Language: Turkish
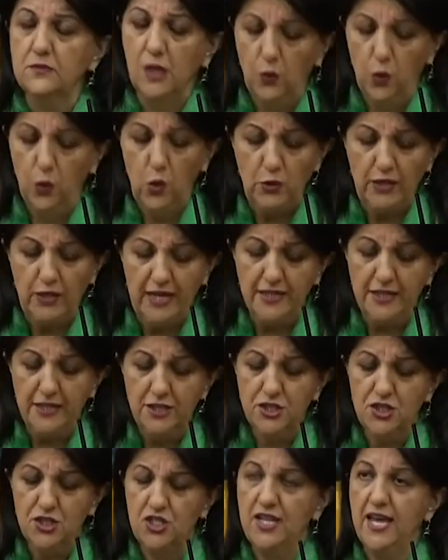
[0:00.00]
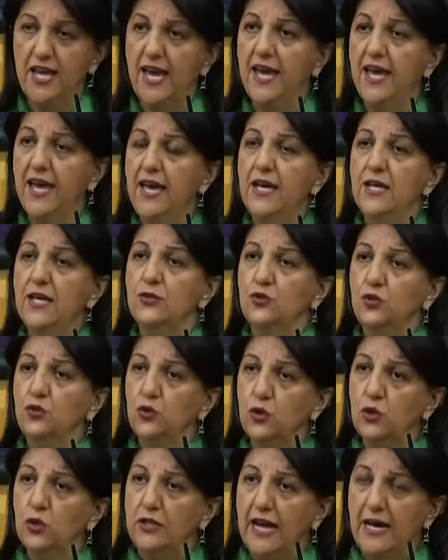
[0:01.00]
Ülkenin içine
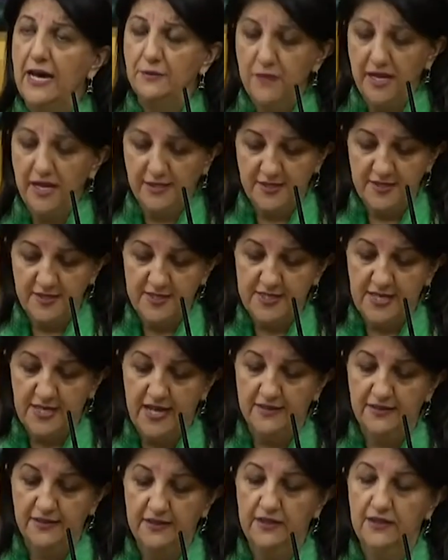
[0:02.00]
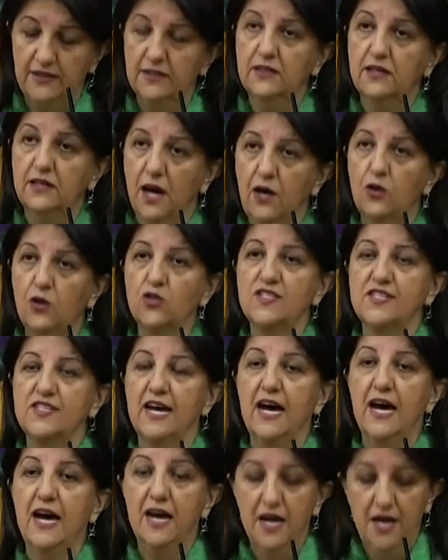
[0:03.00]
sürüklenmek istendiği
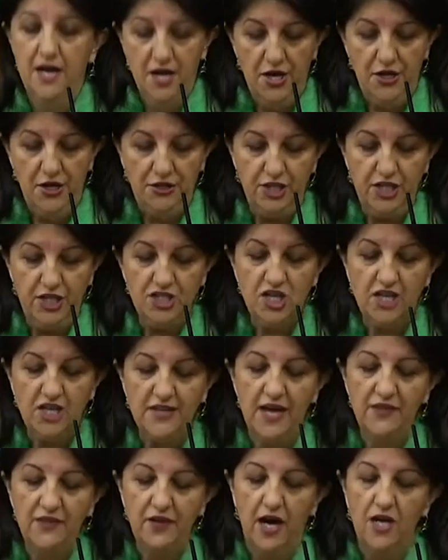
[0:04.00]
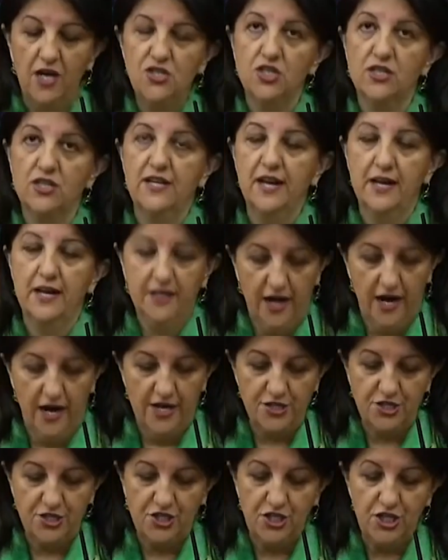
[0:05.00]
kaosa, yaşanan acılara
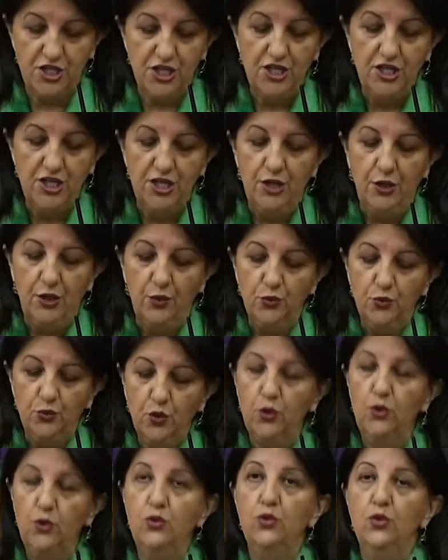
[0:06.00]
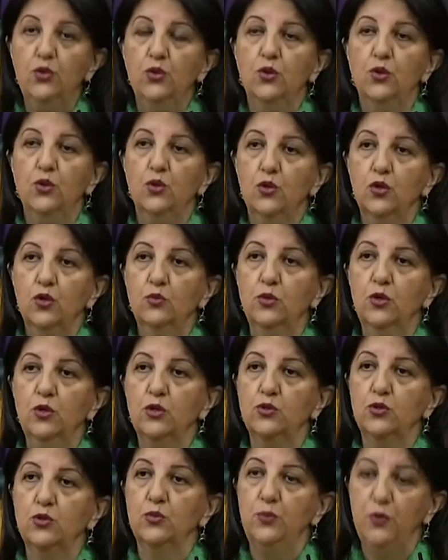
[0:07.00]
karşı gün
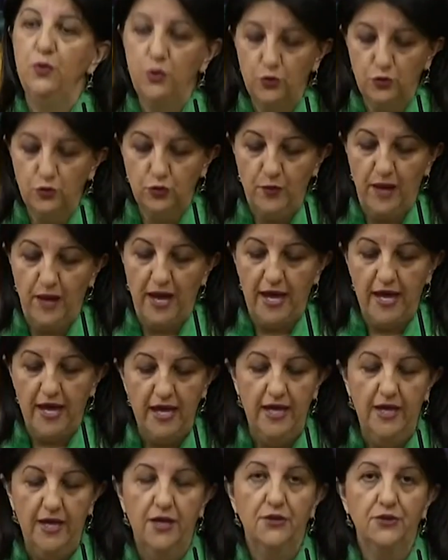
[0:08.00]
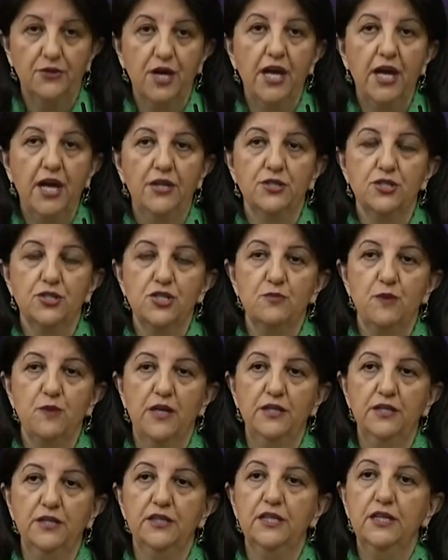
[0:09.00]
umudu büyütme,
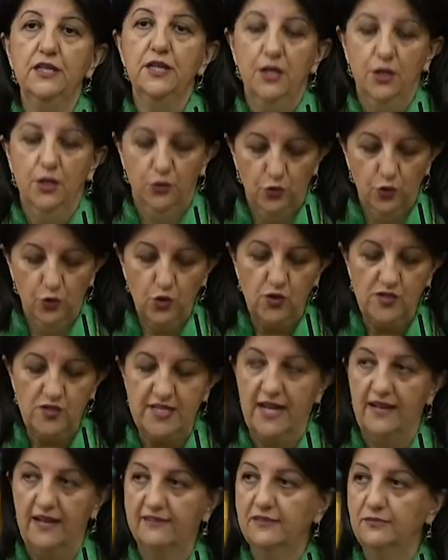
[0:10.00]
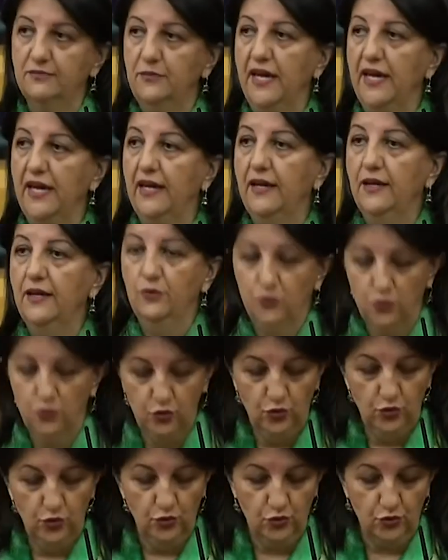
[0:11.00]
dayanışmayı yükseltme
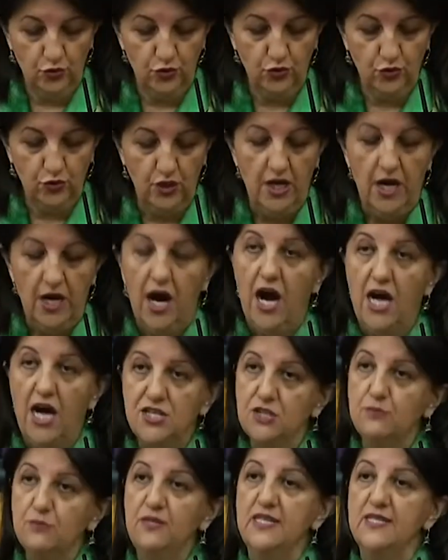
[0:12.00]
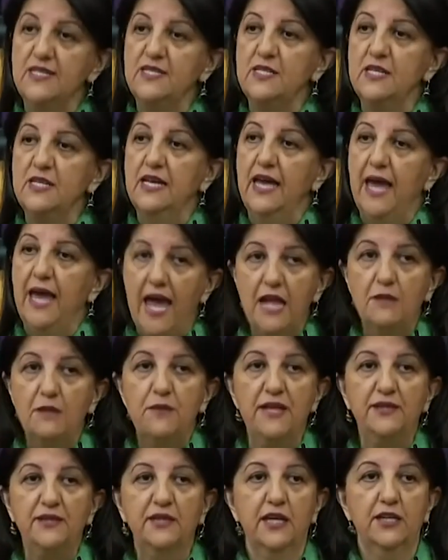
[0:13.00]
günüdür. Acımız
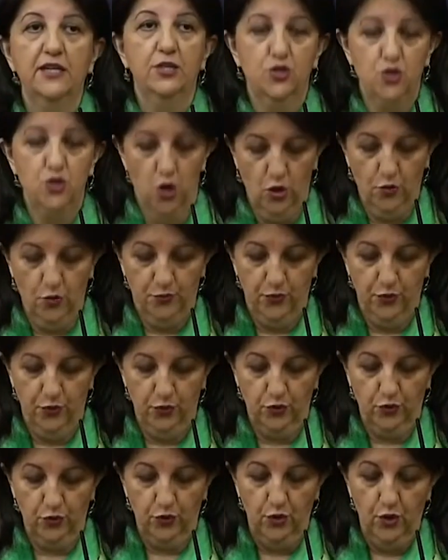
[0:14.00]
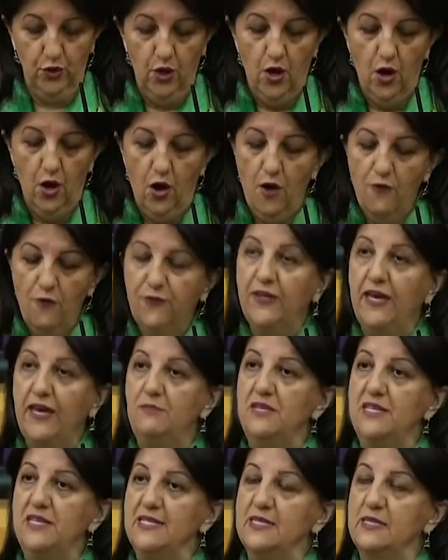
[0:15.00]
elbette ki çok büyük.
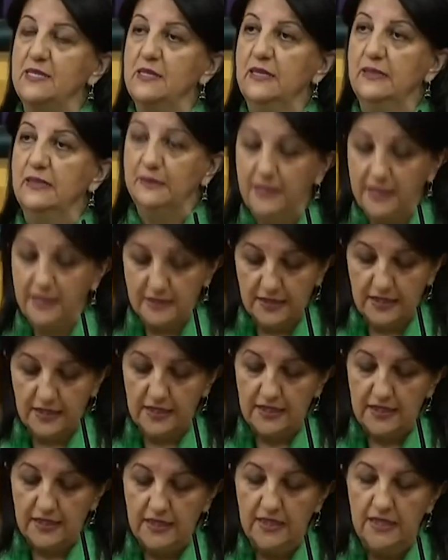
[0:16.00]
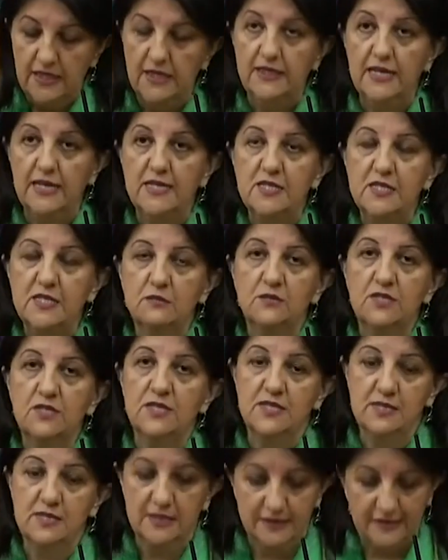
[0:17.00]
Öfkemiz diri,
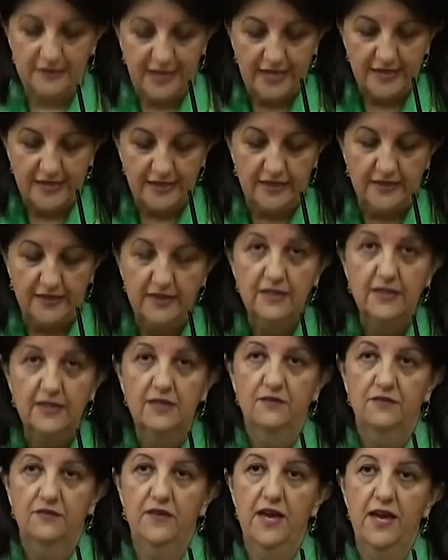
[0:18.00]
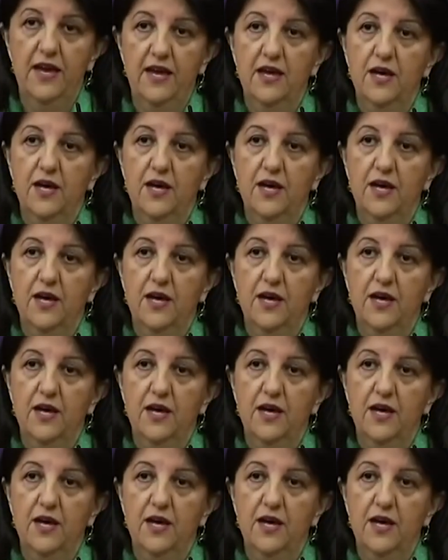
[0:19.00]
yasımız derin ve